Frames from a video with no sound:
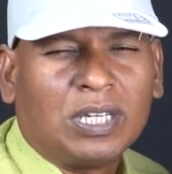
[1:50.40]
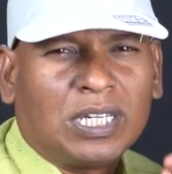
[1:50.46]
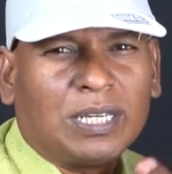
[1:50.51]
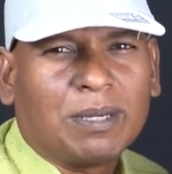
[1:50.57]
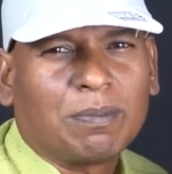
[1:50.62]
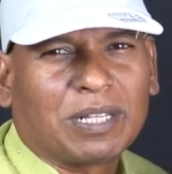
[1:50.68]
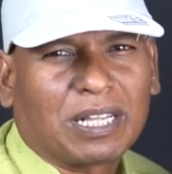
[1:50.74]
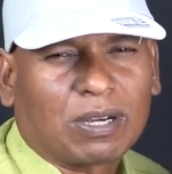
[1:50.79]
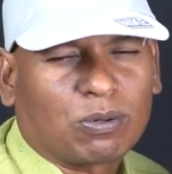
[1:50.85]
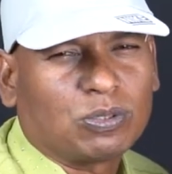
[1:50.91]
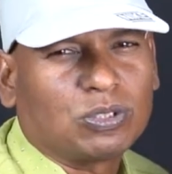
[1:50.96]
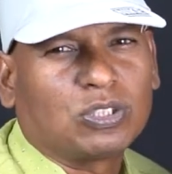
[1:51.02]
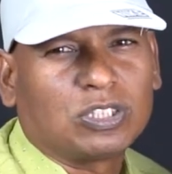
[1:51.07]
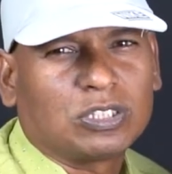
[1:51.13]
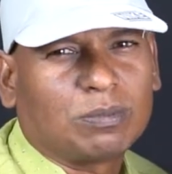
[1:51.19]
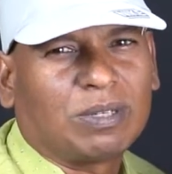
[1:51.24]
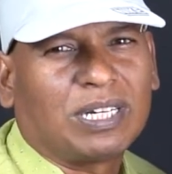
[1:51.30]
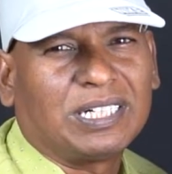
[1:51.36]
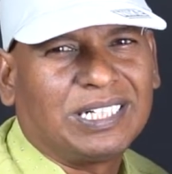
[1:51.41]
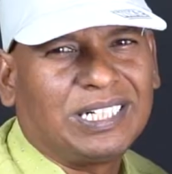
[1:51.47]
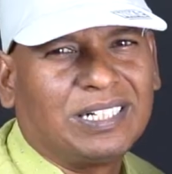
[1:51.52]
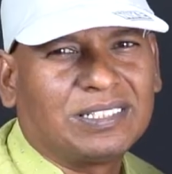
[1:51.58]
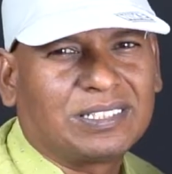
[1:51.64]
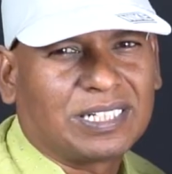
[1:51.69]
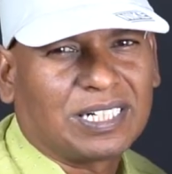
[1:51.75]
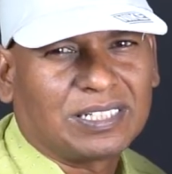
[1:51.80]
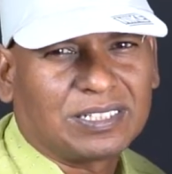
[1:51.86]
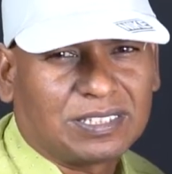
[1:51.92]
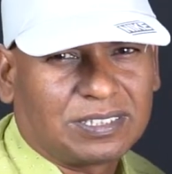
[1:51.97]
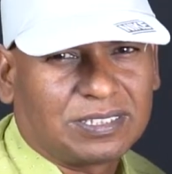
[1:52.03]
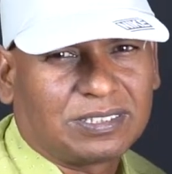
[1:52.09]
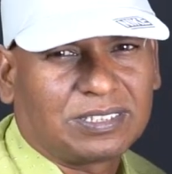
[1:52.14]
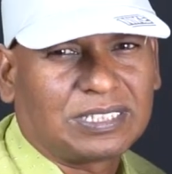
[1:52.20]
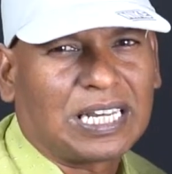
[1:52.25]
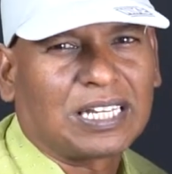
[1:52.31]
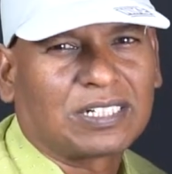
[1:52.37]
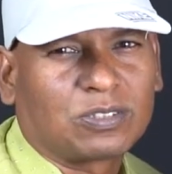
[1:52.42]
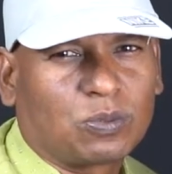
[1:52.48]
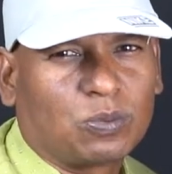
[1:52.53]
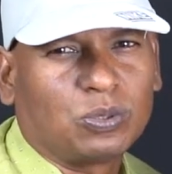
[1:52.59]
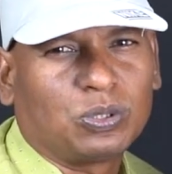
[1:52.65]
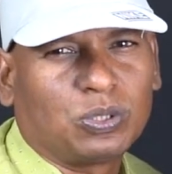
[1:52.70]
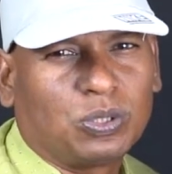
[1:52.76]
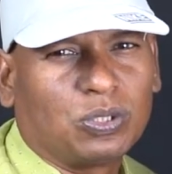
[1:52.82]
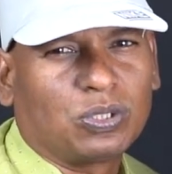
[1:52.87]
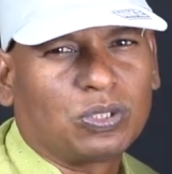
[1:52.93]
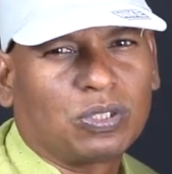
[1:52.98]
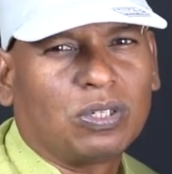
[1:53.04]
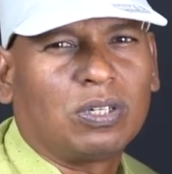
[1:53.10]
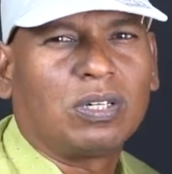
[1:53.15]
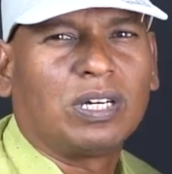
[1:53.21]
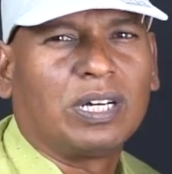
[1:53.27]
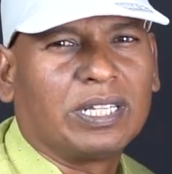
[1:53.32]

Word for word: இப்போ தான் கொஞ்சம் கொஞ்சமாக டீலர்ஸ்க்கெலாம் ஸ்டாக்ஸ் கொடுத்துக்கிட்டு இருக்கோம்